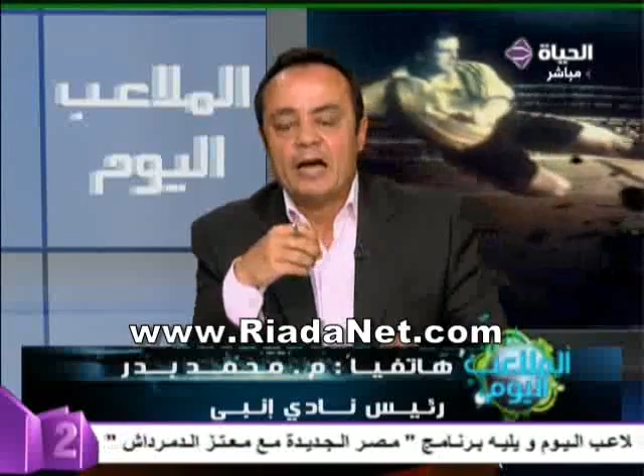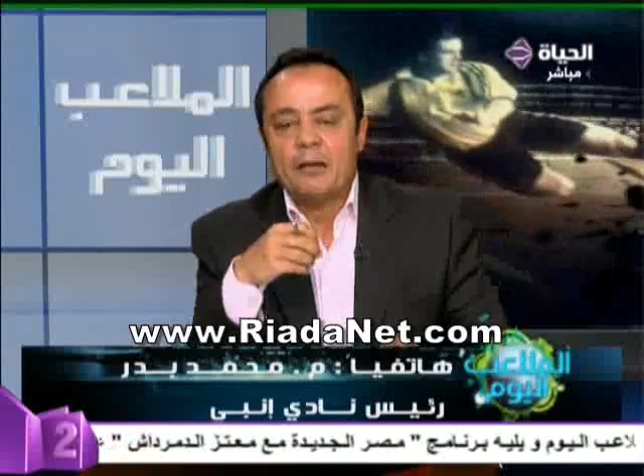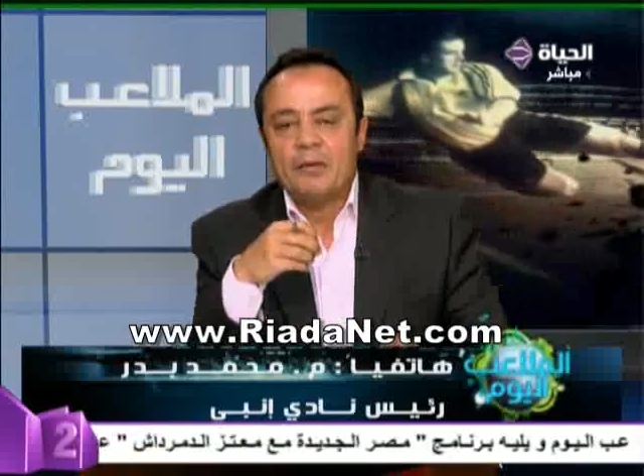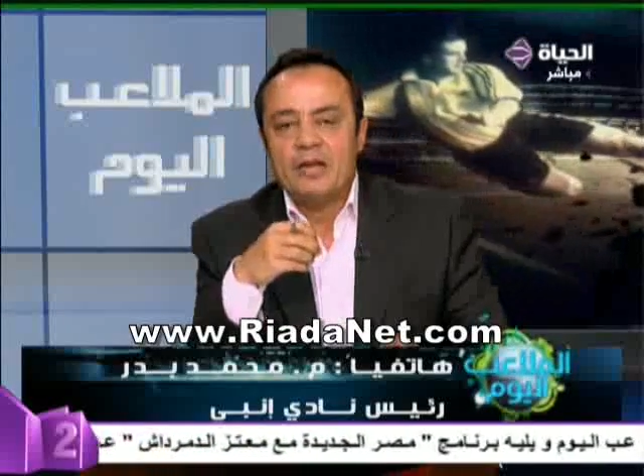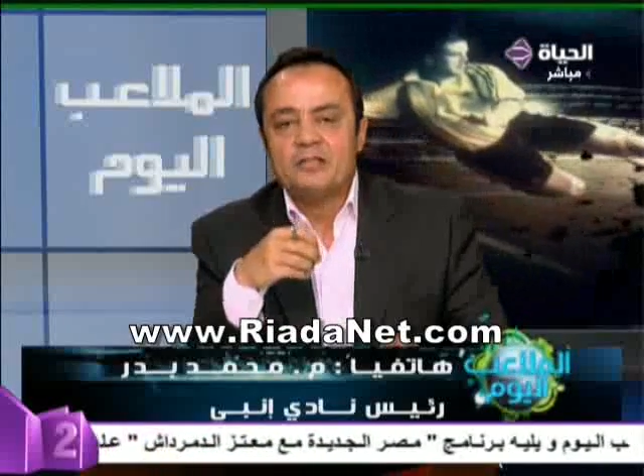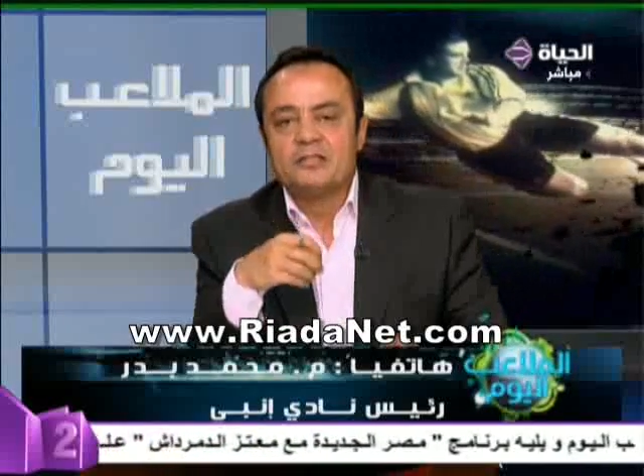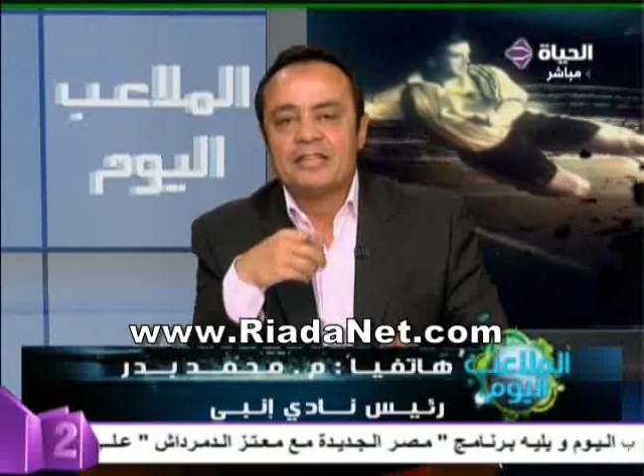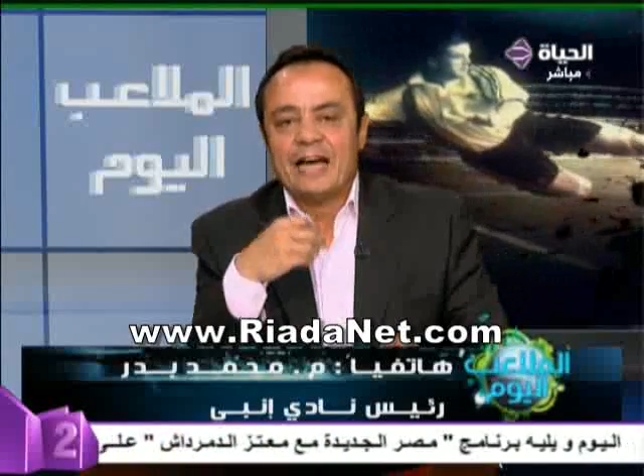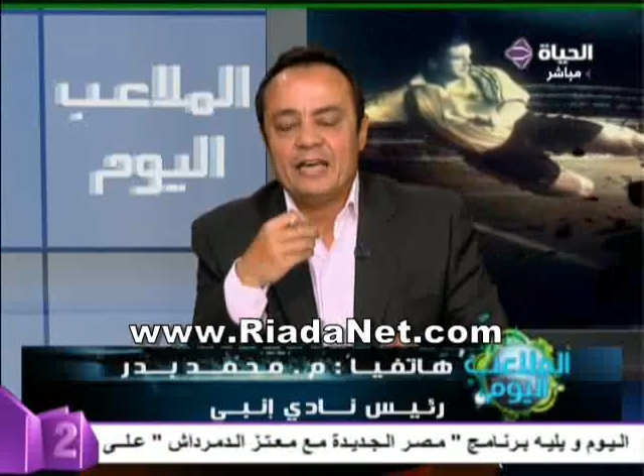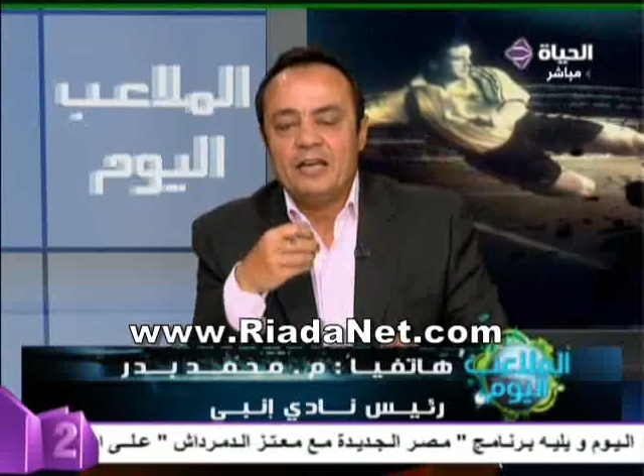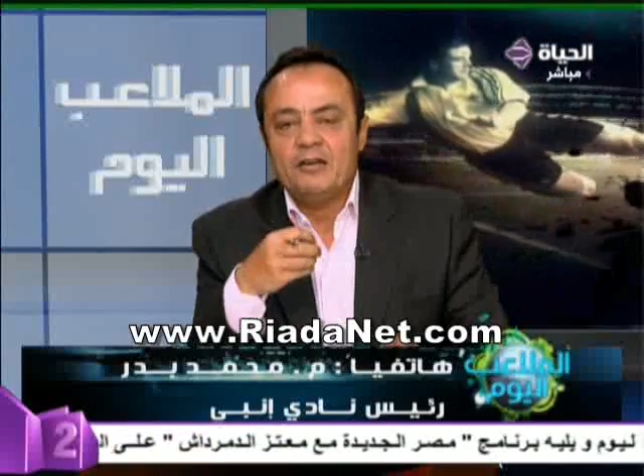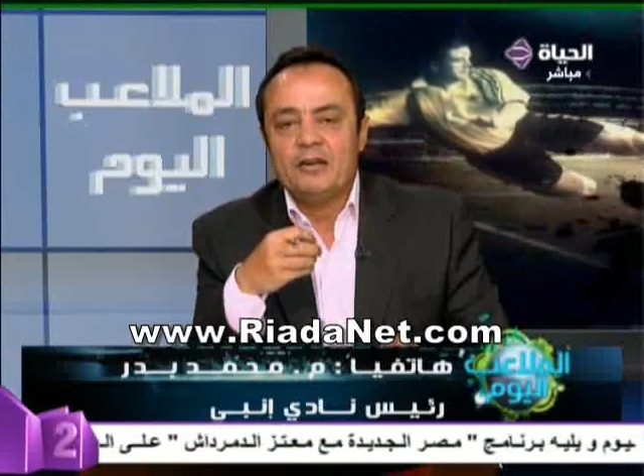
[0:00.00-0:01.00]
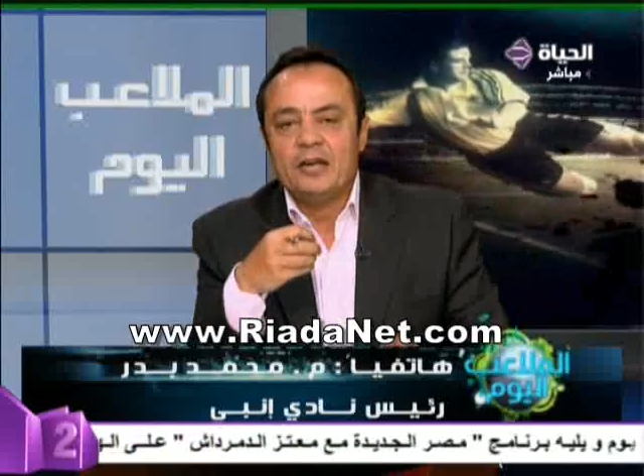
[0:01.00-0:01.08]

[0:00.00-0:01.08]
عمليه التعيين